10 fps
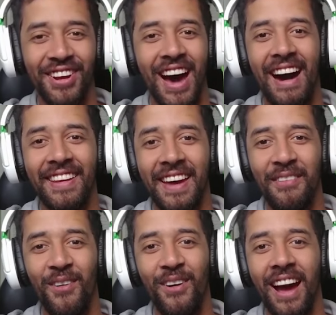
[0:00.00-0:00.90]
A ver, déjame
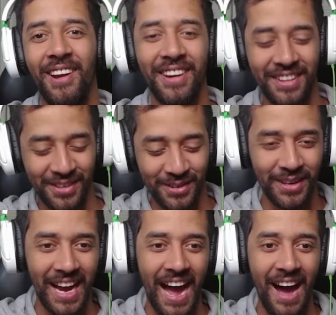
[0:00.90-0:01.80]
buscarlo en
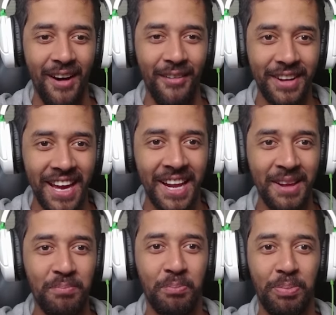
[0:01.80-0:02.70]
YouTube.
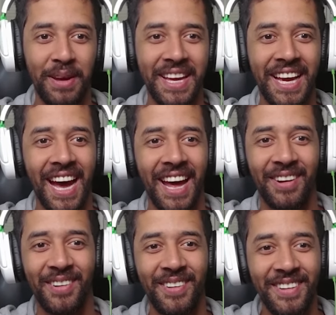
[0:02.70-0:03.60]
Gabriel Pingarrón.